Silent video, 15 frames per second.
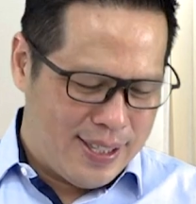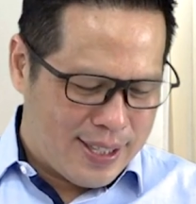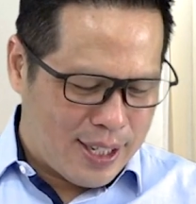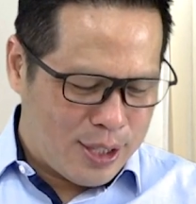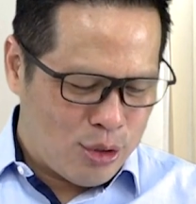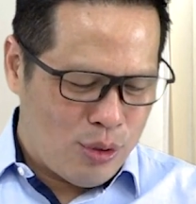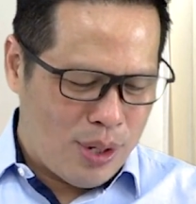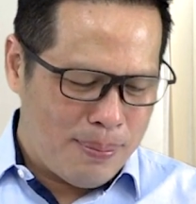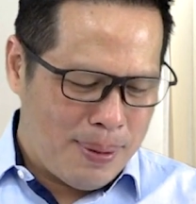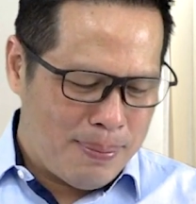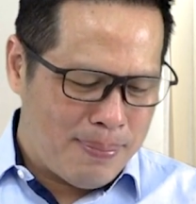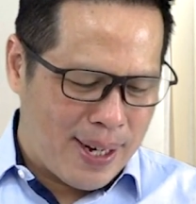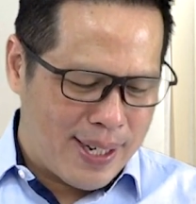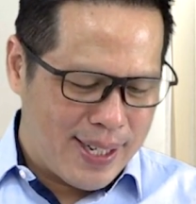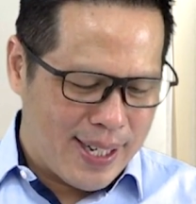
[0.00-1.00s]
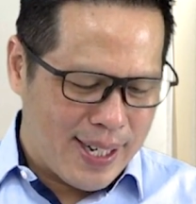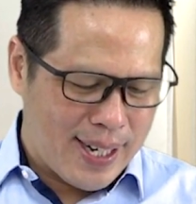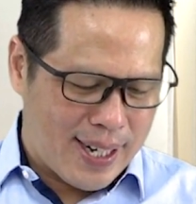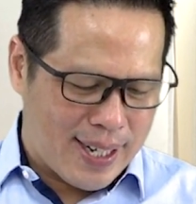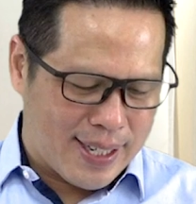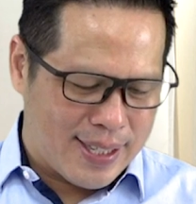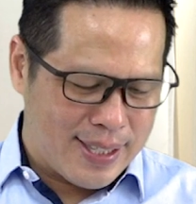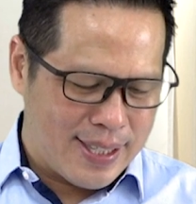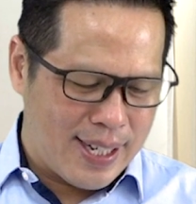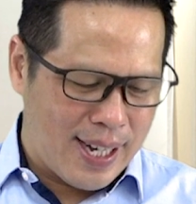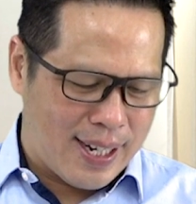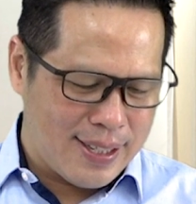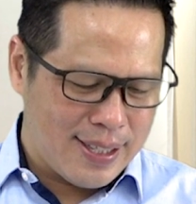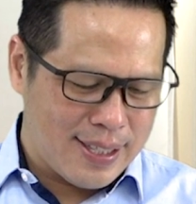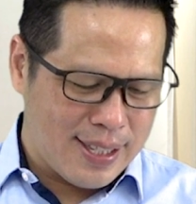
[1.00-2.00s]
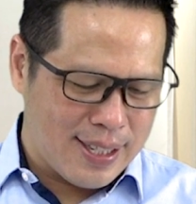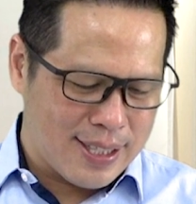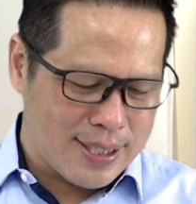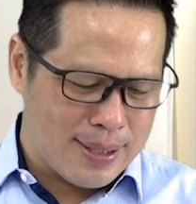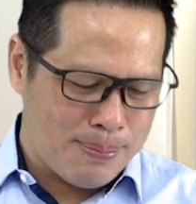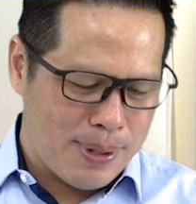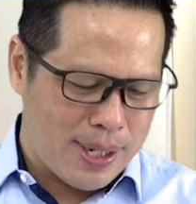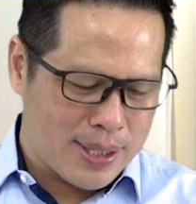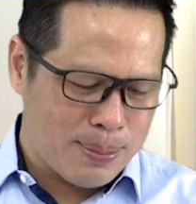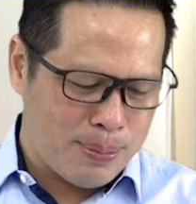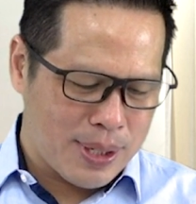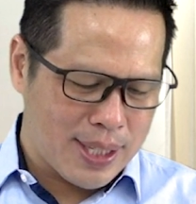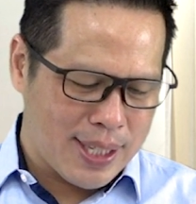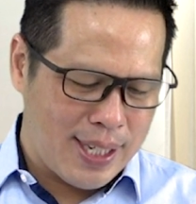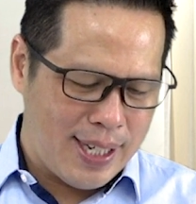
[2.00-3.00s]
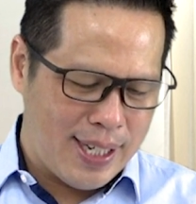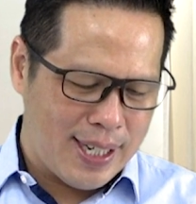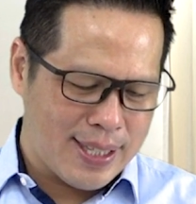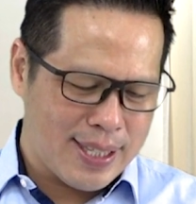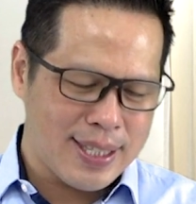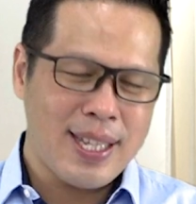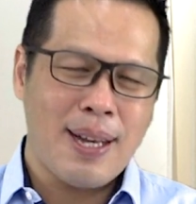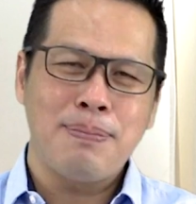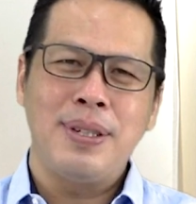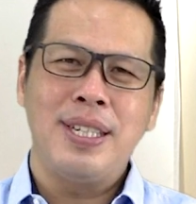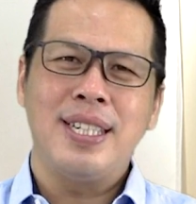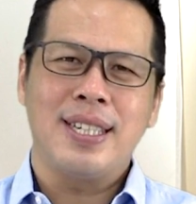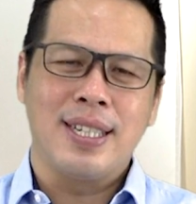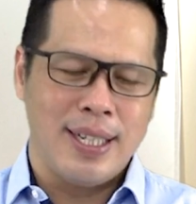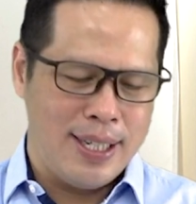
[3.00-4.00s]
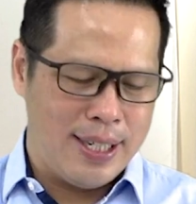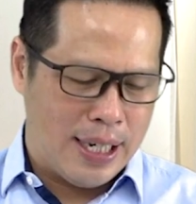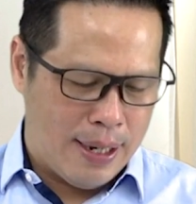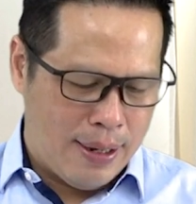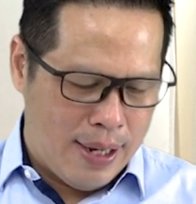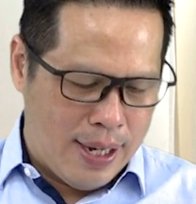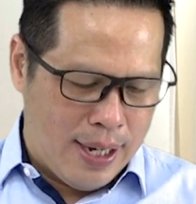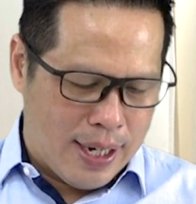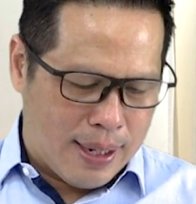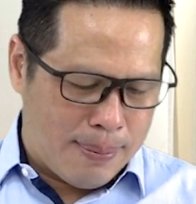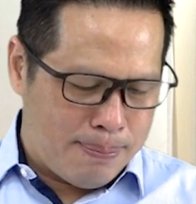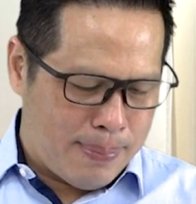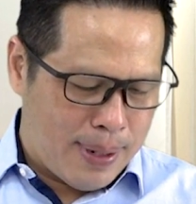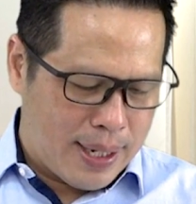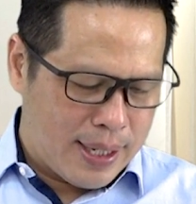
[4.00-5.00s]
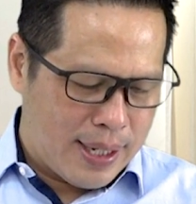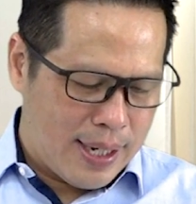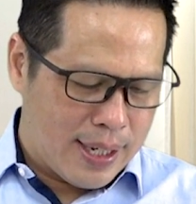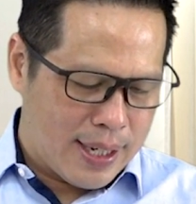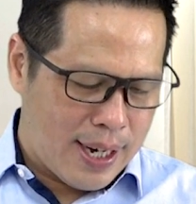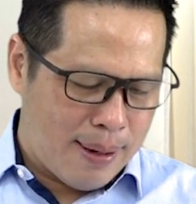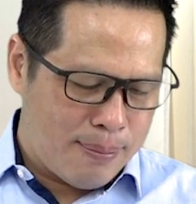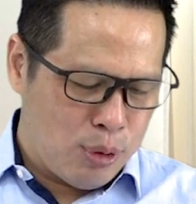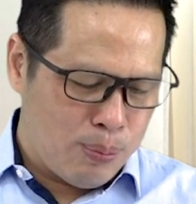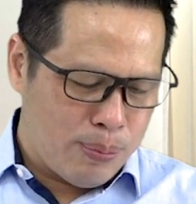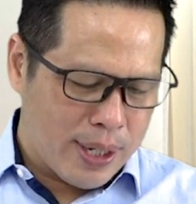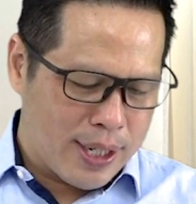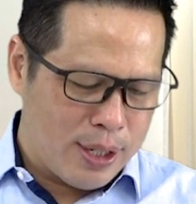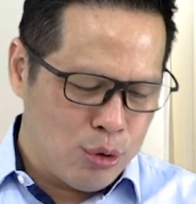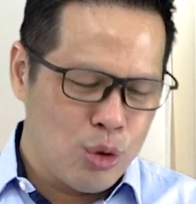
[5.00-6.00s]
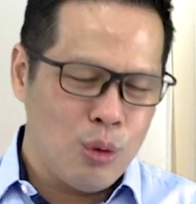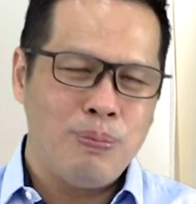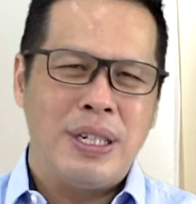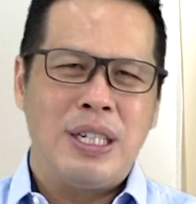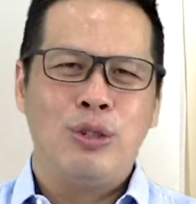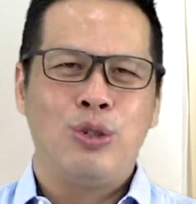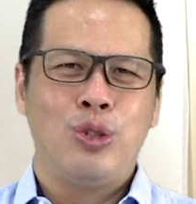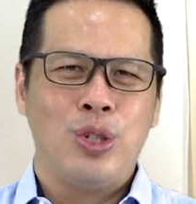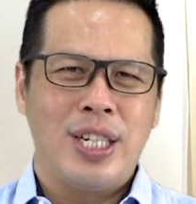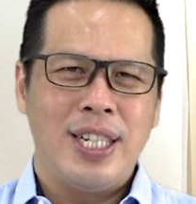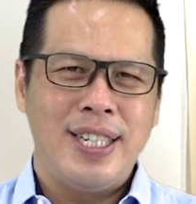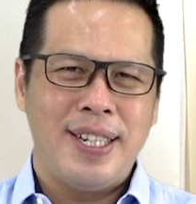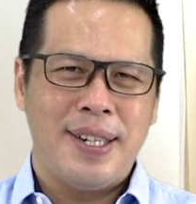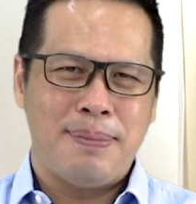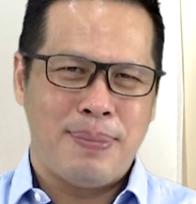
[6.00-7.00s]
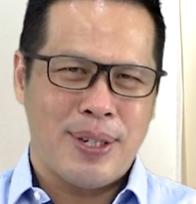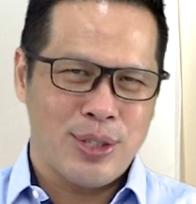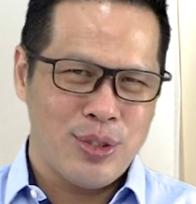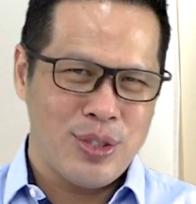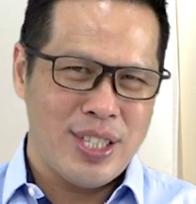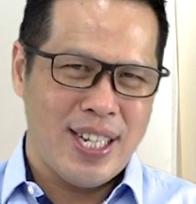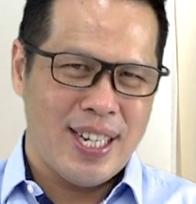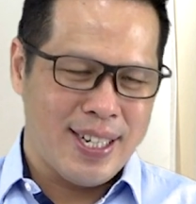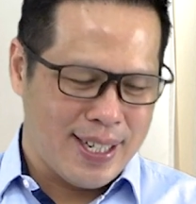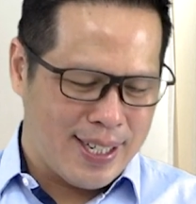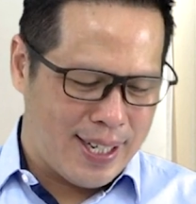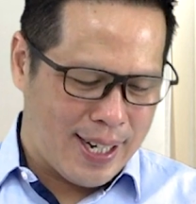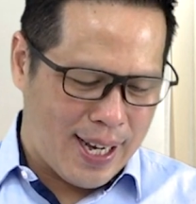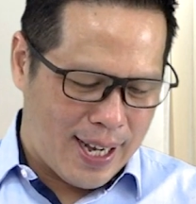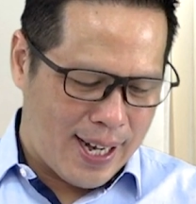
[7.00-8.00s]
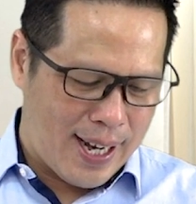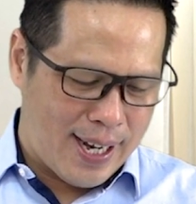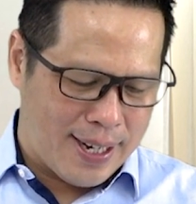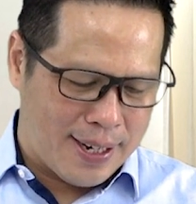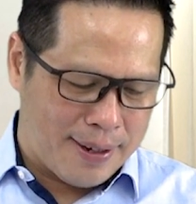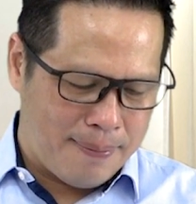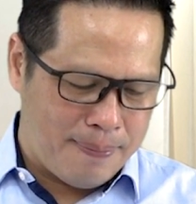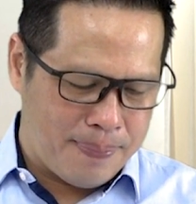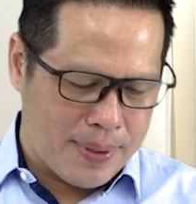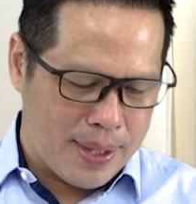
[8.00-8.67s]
Dan Tuhan membandingkan di ayat yang ke-11 seperti ini. Tetapi negeri kemana kamu pergi untuk mendudukinya, maksudnya negeri Kanaan,